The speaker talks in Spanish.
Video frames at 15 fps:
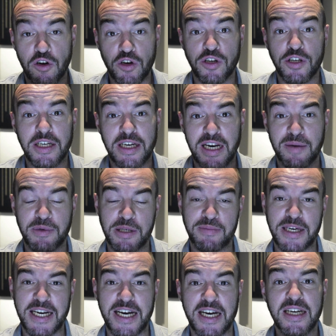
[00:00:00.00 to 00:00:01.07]
Hoy la
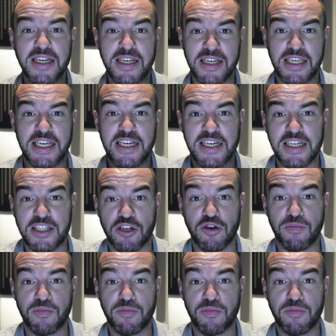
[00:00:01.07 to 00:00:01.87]
primera, ¿quién es?